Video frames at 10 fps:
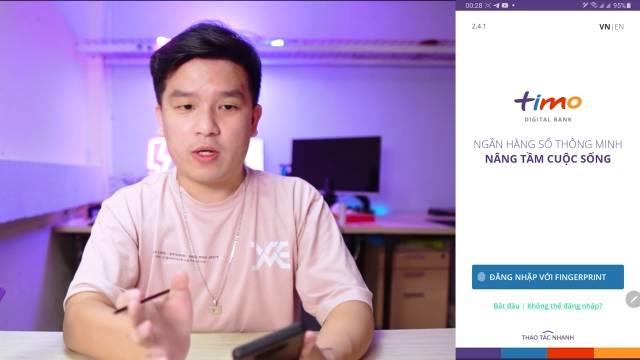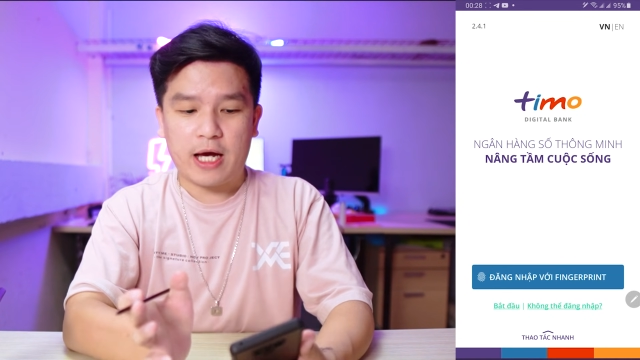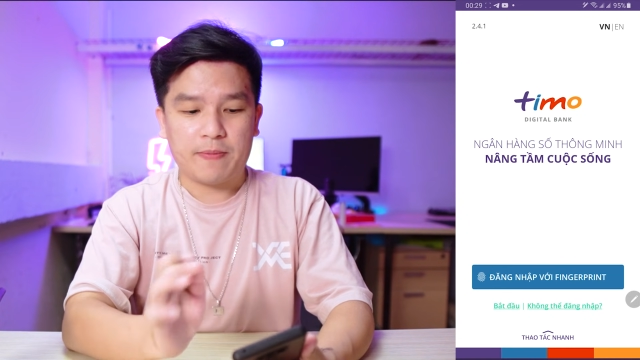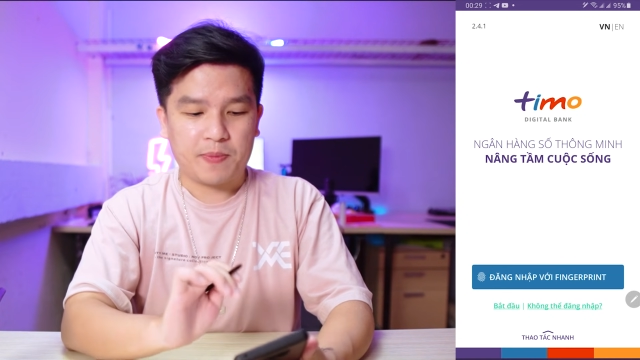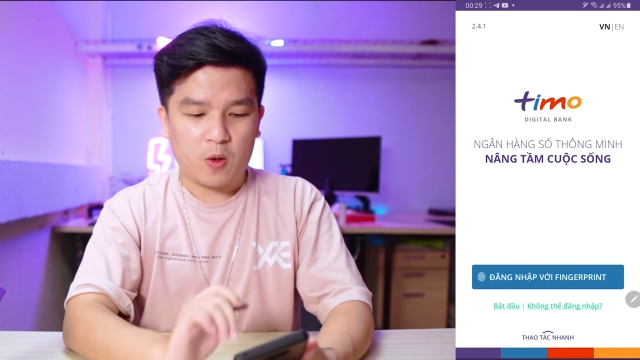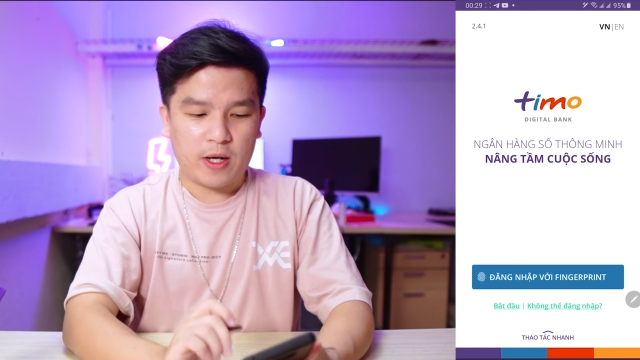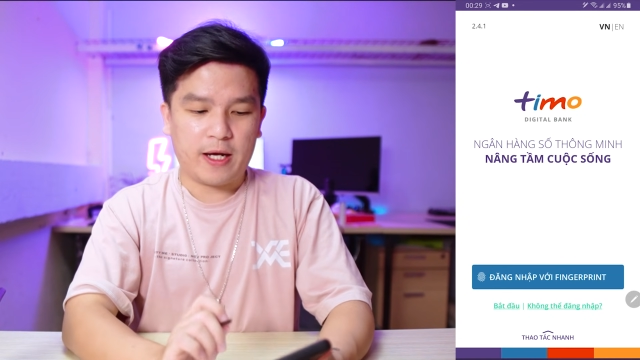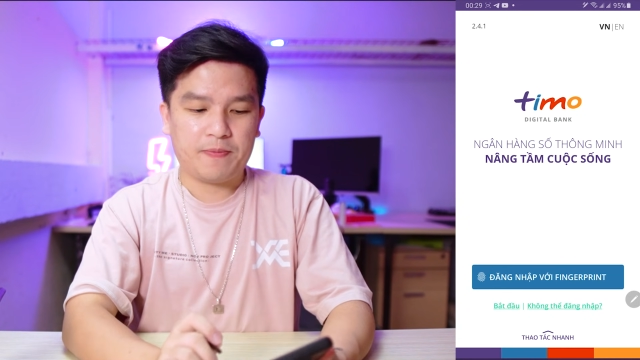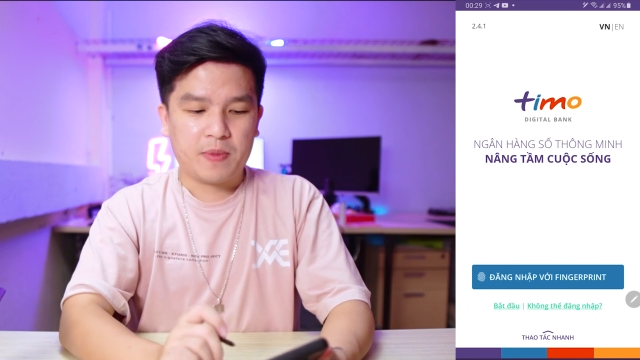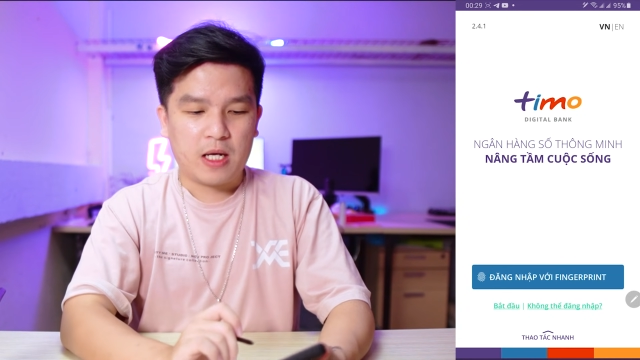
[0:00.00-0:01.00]
nha
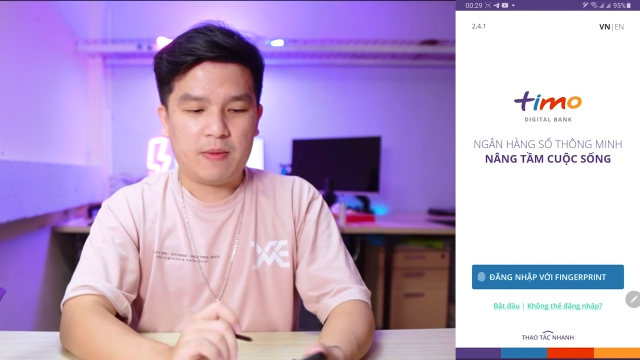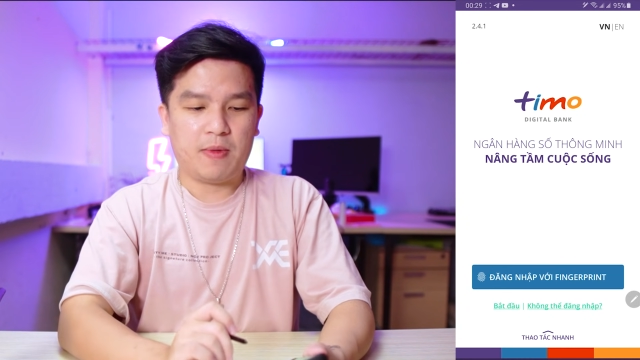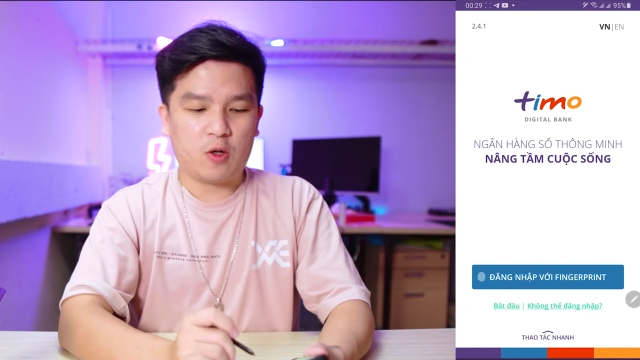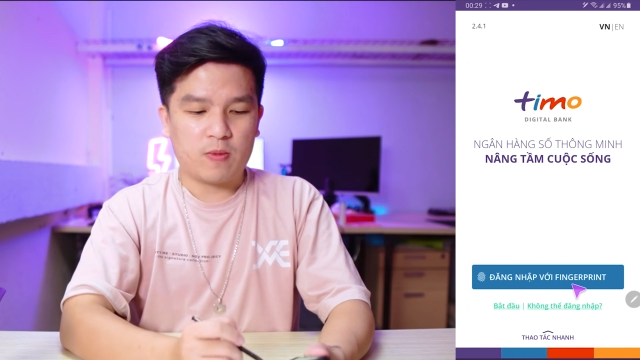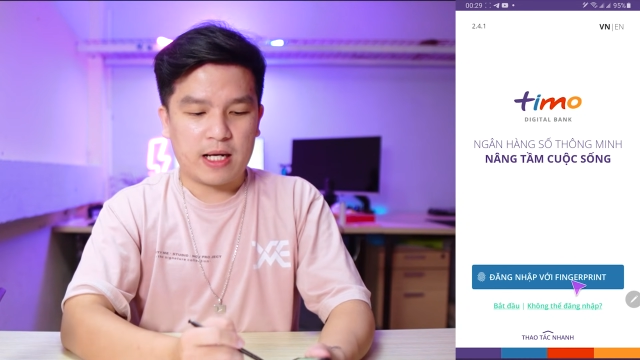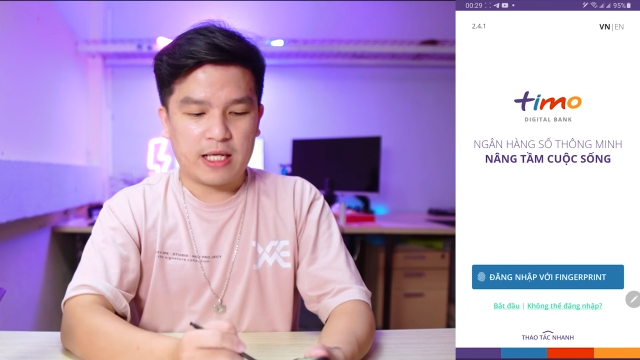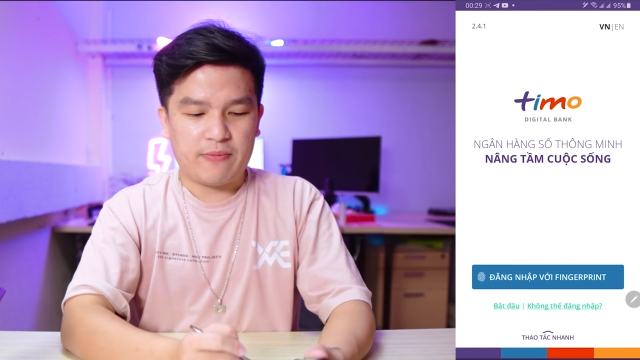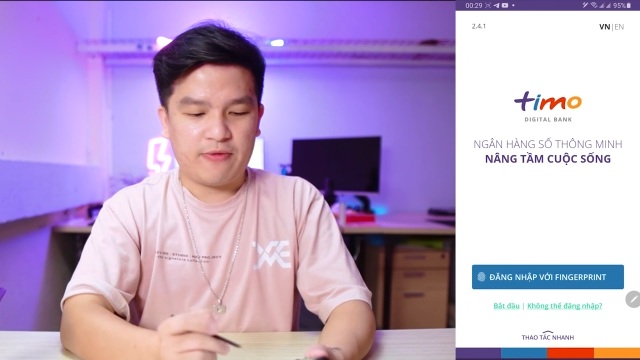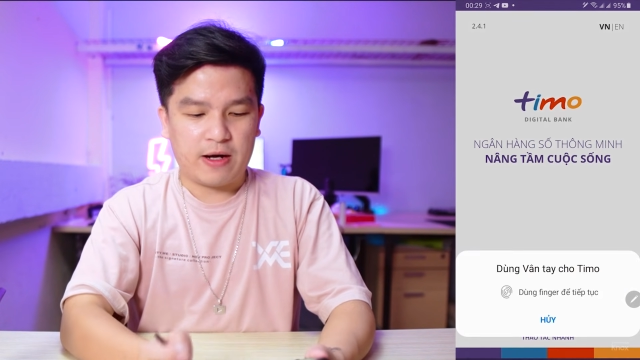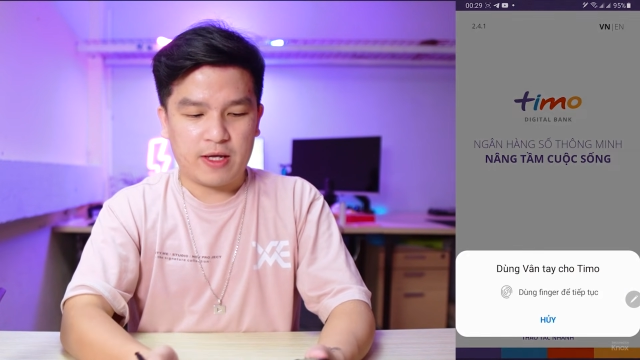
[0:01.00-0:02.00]
ok mình cũng đăng nhập vào